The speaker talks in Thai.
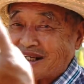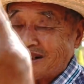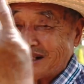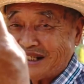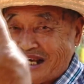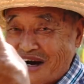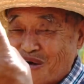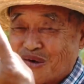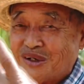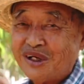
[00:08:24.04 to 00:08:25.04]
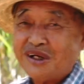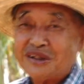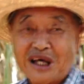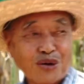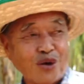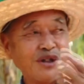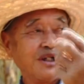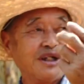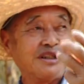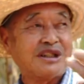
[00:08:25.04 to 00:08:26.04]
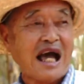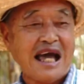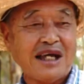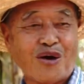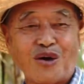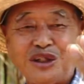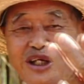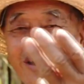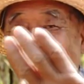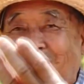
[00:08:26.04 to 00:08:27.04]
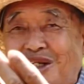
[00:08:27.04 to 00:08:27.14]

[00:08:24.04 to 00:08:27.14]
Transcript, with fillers: ช้างเครื่องเดียวแต่คนอื่นใช้ของยี่ห้อ